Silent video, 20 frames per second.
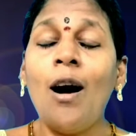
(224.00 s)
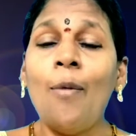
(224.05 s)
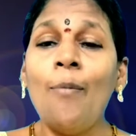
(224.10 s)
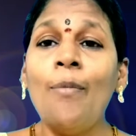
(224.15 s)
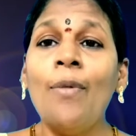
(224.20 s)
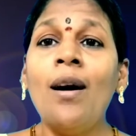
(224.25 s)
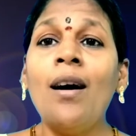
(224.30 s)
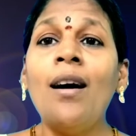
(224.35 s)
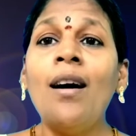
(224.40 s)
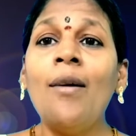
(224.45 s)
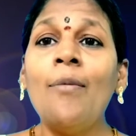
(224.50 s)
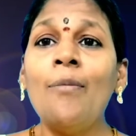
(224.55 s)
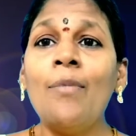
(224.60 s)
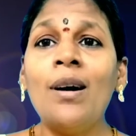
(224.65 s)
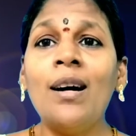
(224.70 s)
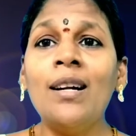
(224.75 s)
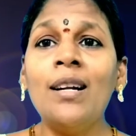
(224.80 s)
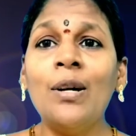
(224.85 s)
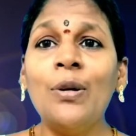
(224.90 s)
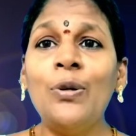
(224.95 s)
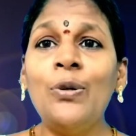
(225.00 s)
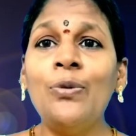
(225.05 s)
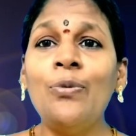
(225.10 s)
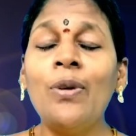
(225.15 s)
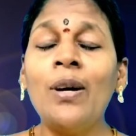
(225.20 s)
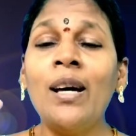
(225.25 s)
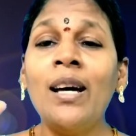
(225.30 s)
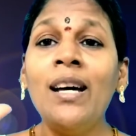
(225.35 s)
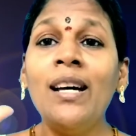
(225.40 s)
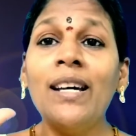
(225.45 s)
அம்மா அம்மான்னு
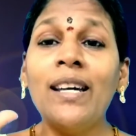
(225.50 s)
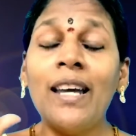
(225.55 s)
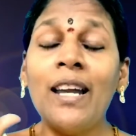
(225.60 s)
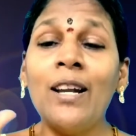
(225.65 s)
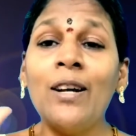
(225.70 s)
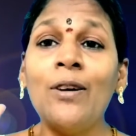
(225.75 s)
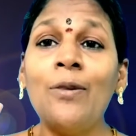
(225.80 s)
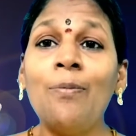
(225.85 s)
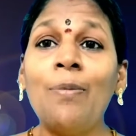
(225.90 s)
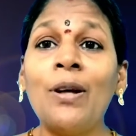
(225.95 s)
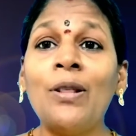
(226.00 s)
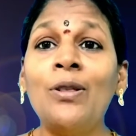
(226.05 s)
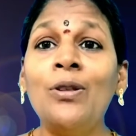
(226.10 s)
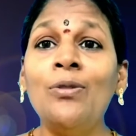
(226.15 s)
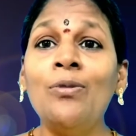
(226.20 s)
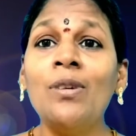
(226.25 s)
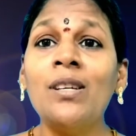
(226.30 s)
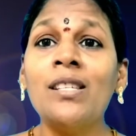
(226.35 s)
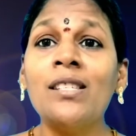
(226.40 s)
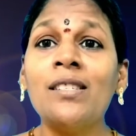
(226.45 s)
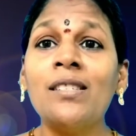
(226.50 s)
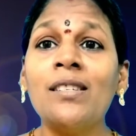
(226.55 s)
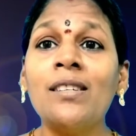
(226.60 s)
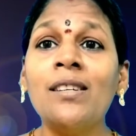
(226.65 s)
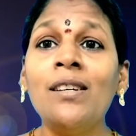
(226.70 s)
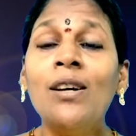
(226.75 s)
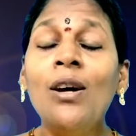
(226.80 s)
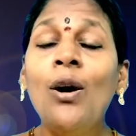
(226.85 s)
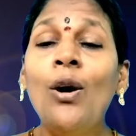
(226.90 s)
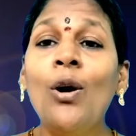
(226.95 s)
அழுவ எனக்கு பத்து வயசு
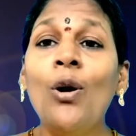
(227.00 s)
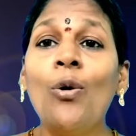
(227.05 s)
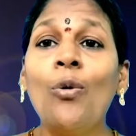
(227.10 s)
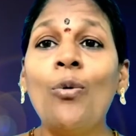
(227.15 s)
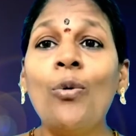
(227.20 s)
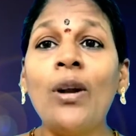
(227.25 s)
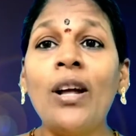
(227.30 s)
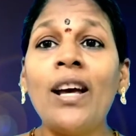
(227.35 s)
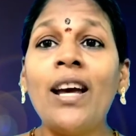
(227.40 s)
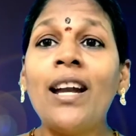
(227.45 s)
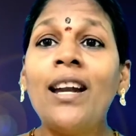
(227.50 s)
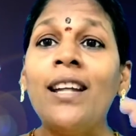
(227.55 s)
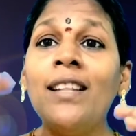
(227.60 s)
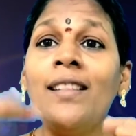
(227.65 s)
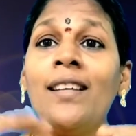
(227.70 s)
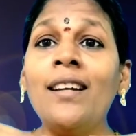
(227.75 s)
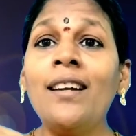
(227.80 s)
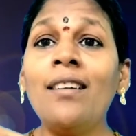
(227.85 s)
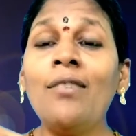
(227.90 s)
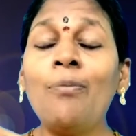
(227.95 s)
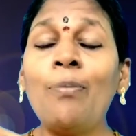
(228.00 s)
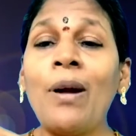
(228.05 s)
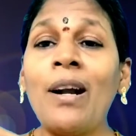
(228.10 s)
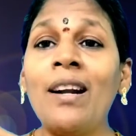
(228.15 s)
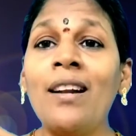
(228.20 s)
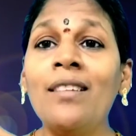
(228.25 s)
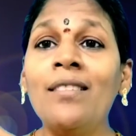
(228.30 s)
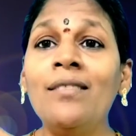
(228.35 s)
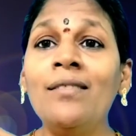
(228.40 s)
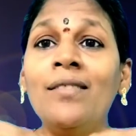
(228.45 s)
உன்னை என்ன தென்று
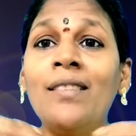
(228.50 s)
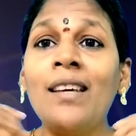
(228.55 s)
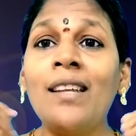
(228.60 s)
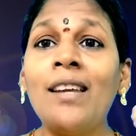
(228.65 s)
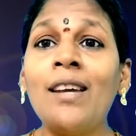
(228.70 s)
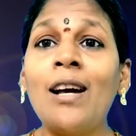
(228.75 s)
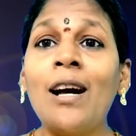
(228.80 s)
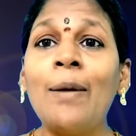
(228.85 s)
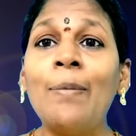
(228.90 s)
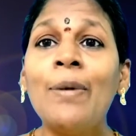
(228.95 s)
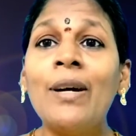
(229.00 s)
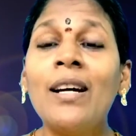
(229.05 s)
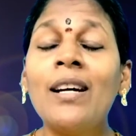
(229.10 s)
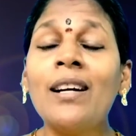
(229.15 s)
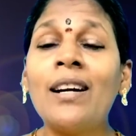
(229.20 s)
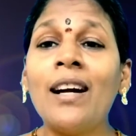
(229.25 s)
பண்ணுறதுன்னு தெரியாமல்